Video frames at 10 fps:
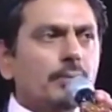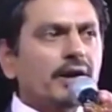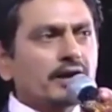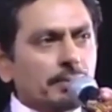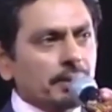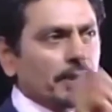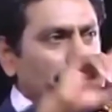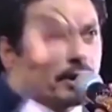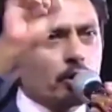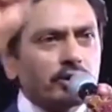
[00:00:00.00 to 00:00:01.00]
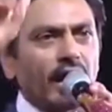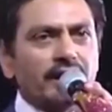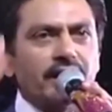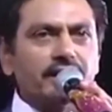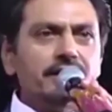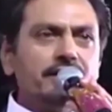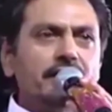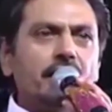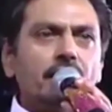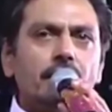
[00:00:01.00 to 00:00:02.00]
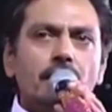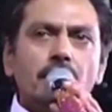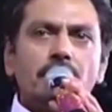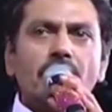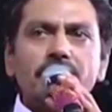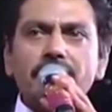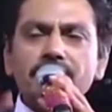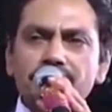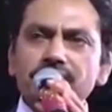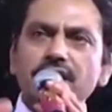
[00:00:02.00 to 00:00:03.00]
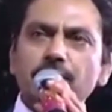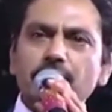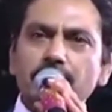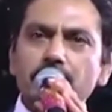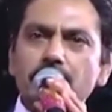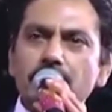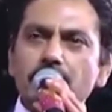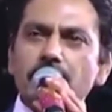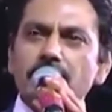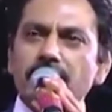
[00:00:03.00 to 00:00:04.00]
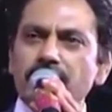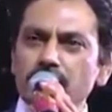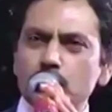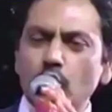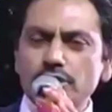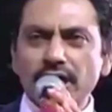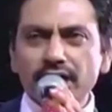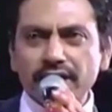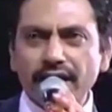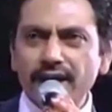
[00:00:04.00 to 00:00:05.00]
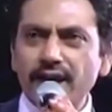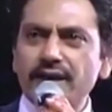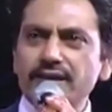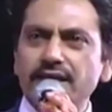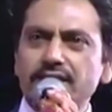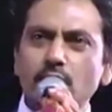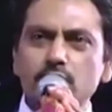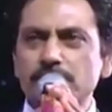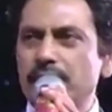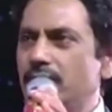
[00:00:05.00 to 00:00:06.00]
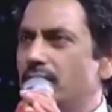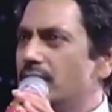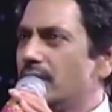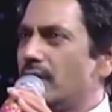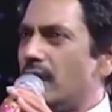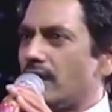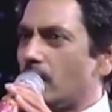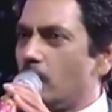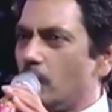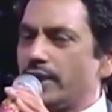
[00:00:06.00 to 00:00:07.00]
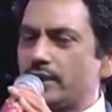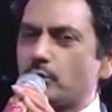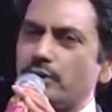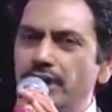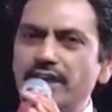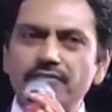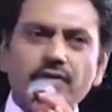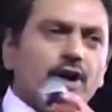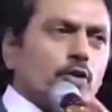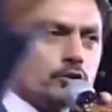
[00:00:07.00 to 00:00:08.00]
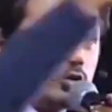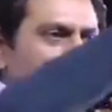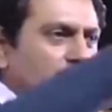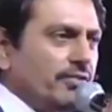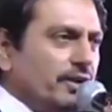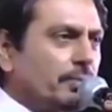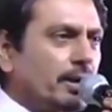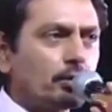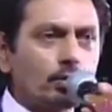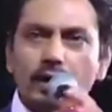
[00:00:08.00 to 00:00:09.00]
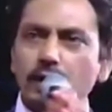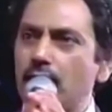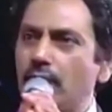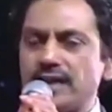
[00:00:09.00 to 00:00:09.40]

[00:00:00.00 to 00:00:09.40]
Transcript: मैंने कभी भी अपने को टारगेट नहीं किया टारगेट नहीं दिया मैंने कि अगर दो साल ट्राई करके देखता हूं उसमें अगर हो गया तो ठीक है वरना कोई दूसरा फील्ड अपना लूंगा